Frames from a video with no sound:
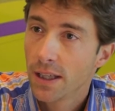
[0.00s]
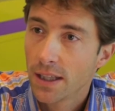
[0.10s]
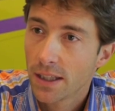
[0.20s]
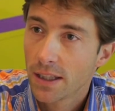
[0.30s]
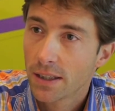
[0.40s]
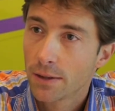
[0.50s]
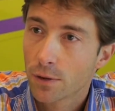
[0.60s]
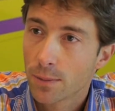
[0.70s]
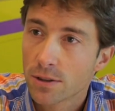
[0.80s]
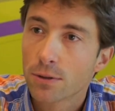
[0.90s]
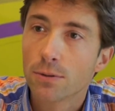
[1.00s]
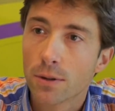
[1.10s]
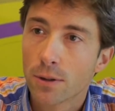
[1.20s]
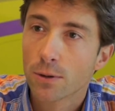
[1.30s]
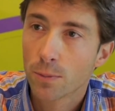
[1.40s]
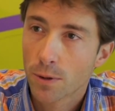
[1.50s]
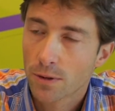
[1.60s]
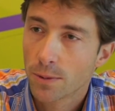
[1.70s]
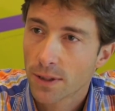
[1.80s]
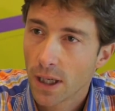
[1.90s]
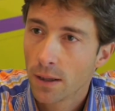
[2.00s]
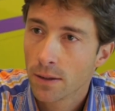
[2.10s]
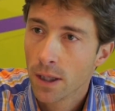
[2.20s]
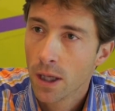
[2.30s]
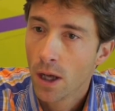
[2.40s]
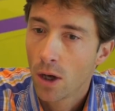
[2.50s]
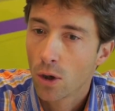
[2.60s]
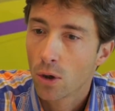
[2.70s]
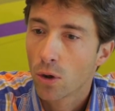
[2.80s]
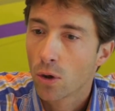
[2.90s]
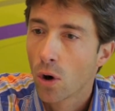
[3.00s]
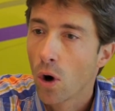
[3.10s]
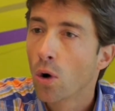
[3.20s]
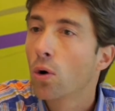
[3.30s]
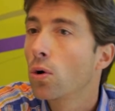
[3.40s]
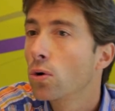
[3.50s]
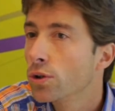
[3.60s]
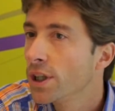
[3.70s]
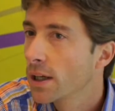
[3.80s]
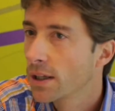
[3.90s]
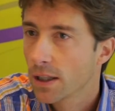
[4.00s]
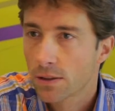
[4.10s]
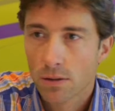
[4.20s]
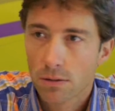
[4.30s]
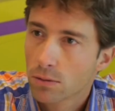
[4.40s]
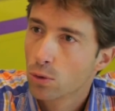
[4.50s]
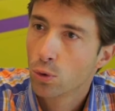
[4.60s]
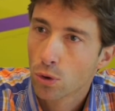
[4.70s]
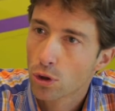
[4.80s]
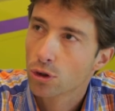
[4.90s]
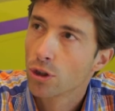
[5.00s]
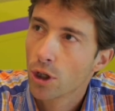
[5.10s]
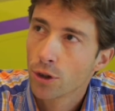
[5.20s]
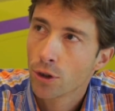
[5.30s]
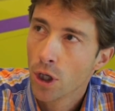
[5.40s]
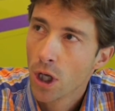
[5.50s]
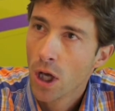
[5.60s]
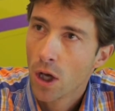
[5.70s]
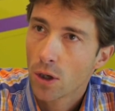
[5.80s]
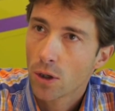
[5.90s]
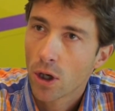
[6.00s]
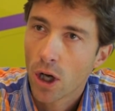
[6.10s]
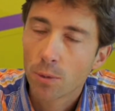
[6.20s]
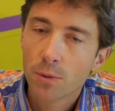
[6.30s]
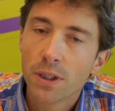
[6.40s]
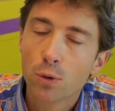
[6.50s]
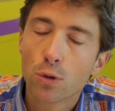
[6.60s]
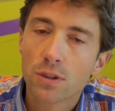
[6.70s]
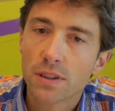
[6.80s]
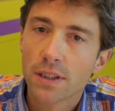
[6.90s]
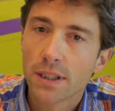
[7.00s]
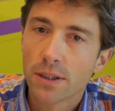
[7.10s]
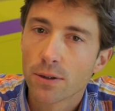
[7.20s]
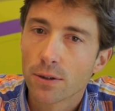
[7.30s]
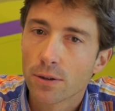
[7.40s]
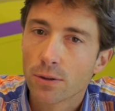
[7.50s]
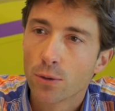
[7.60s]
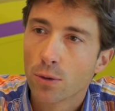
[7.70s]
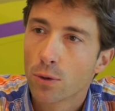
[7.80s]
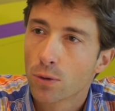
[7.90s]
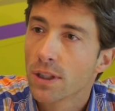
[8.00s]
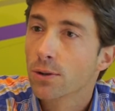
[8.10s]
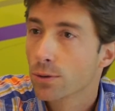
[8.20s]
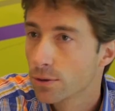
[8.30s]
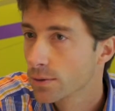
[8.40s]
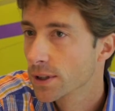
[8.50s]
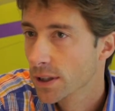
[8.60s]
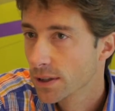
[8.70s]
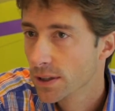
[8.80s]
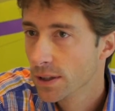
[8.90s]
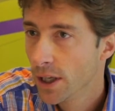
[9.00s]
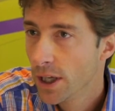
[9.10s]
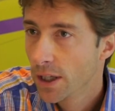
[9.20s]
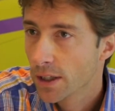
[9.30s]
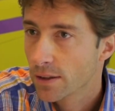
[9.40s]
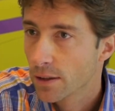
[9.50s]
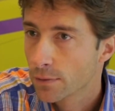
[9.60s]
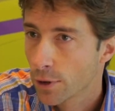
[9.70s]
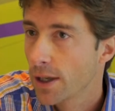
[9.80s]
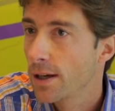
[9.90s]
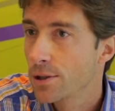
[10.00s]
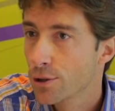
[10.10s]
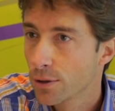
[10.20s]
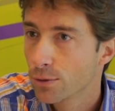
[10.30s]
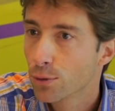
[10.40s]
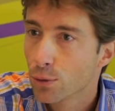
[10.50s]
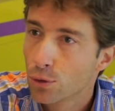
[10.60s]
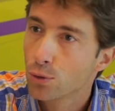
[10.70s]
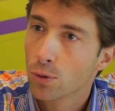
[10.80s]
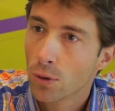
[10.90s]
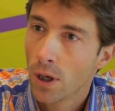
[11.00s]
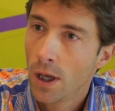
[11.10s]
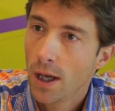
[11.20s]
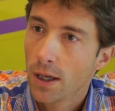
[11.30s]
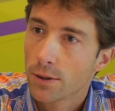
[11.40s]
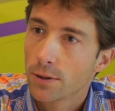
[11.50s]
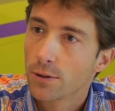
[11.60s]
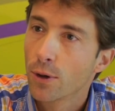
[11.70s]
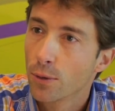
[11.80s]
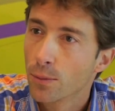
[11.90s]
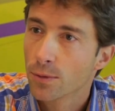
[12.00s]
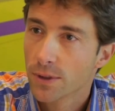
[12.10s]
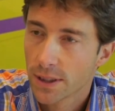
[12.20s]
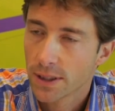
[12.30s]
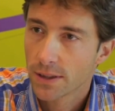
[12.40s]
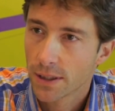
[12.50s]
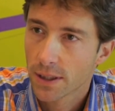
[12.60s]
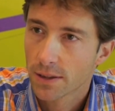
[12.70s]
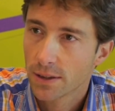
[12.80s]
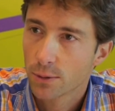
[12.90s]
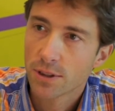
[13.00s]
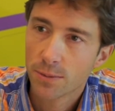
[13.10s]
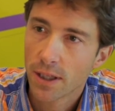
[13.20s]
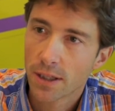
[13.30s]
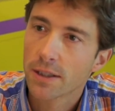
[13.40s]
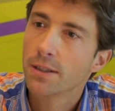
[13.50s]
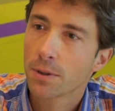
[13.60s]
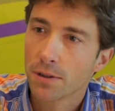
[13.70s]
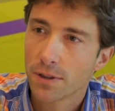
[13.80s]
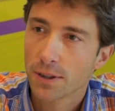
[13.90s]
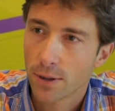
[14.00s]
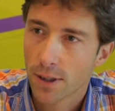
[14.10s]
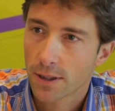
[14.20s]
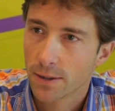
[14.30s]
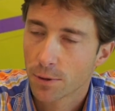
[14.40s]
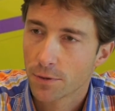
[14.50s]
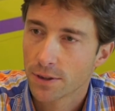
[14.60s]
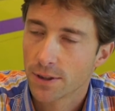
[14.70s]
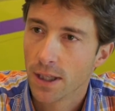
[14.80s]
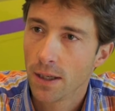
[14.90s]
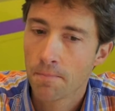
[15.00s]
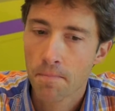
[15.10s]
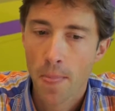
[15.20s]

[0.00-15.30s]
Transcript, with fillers: et, des formations euh, comportementales. Euh, en gros, il y a quatre cours que je donne. Euh, un premier cours, c'est donc le cours d'introduction des crédits, qui est un voyage de deux jours dans le monde des, crédits, aussi bien les crédits privés que les crédits professionnels.